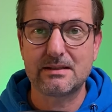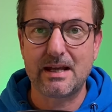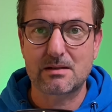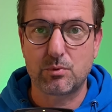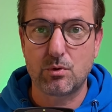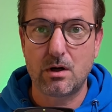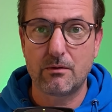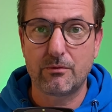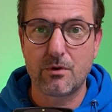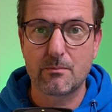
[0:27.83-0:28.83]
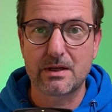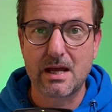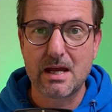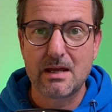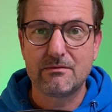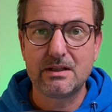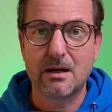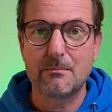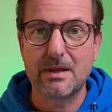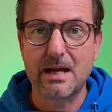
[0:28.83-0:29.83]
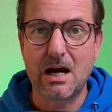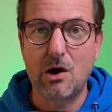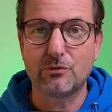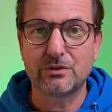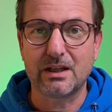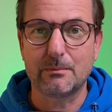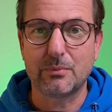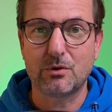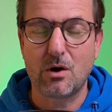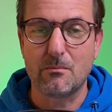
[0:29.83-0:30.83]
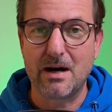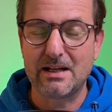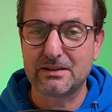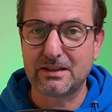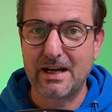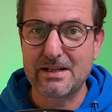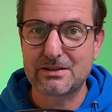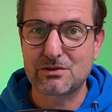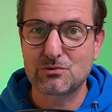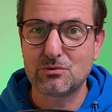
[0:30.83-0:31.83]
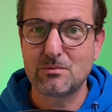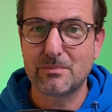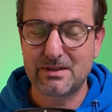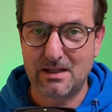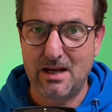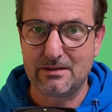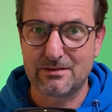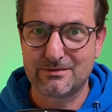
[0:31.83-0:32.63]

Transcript: Explorer-Firmen wieder mehr Aufträge bekommen. Alle Details dazu, bis gleich.